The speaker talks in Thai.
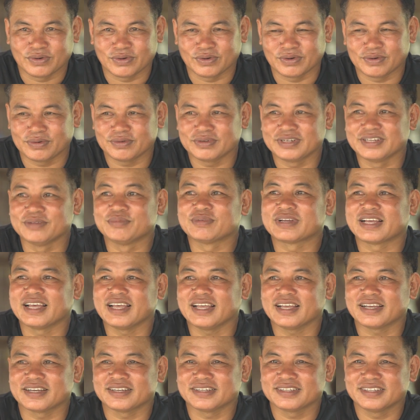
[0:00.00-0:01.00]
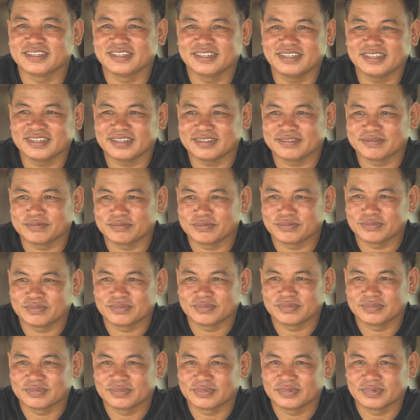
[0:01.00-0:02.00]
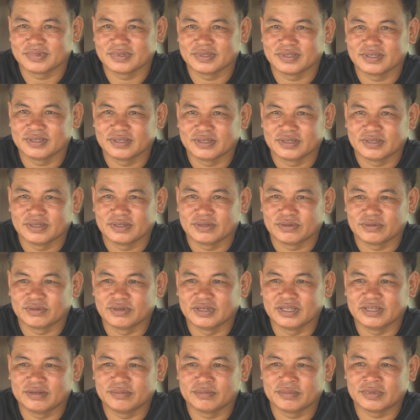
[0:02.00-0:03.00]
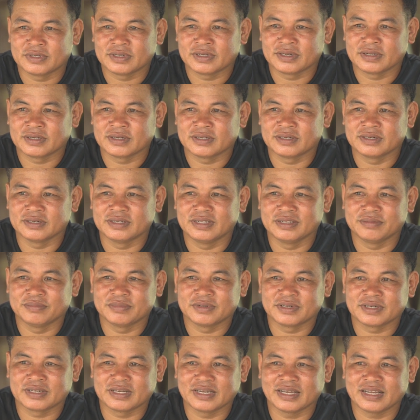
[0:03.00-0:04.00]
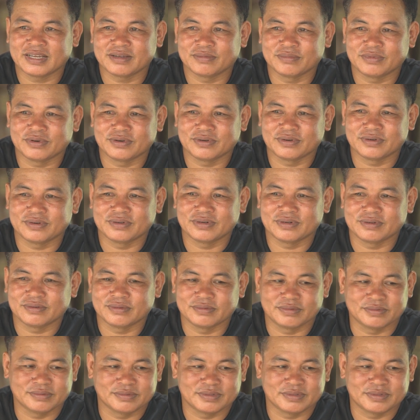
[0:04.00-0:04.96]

อ๋อดื่มแข้งทีเนี้ยดินมันคือดินมันแข้งพอเรา